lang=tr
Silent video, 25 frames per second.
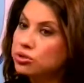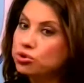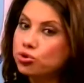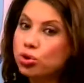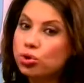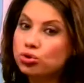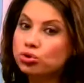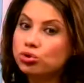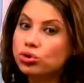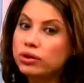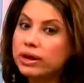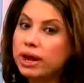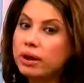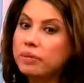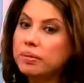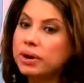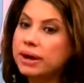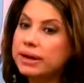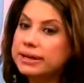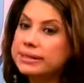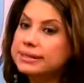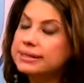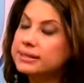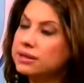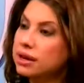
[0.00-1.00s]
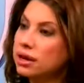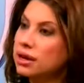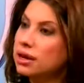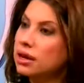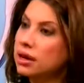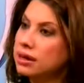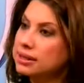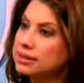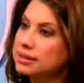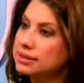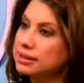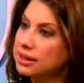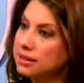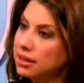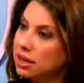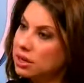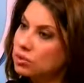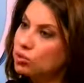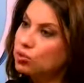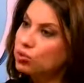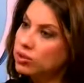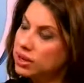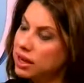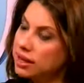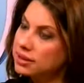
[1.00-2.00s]
son dönem hatta aslında
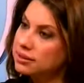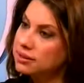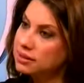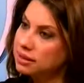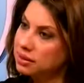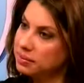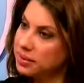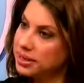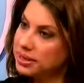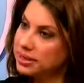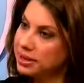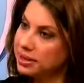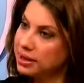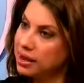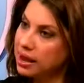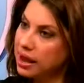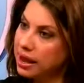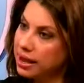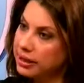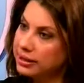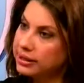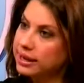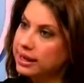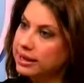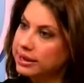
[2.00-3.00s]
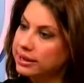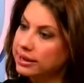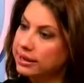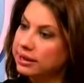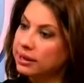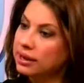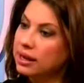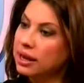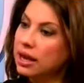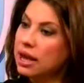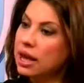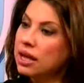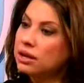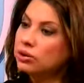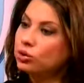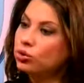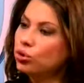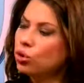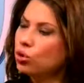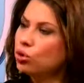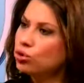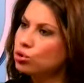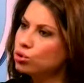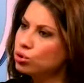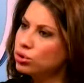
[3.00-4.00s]
sanat dünyasında mesela erkeklerin
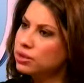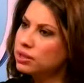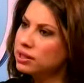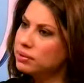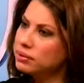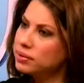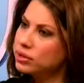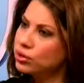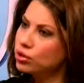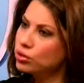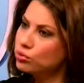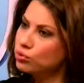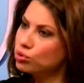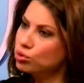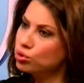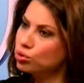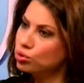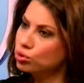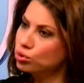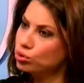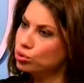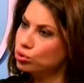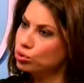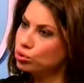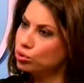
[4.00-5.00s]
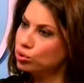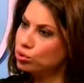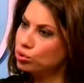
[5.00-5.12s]
göğüs alabiliyor musunuz?